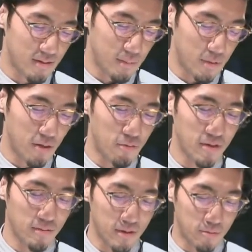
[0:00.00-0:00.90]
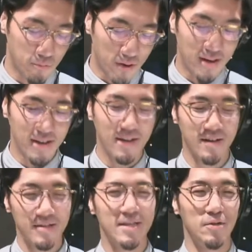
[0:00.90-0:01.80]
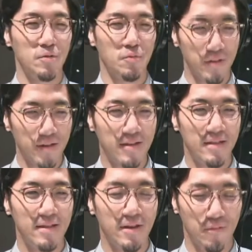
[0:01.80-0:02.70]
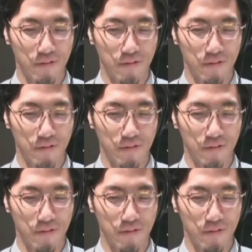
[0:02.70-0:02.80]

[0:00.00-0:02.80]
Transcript: ぱ太郎さんみたいにこう分かりがちゃんとこうねや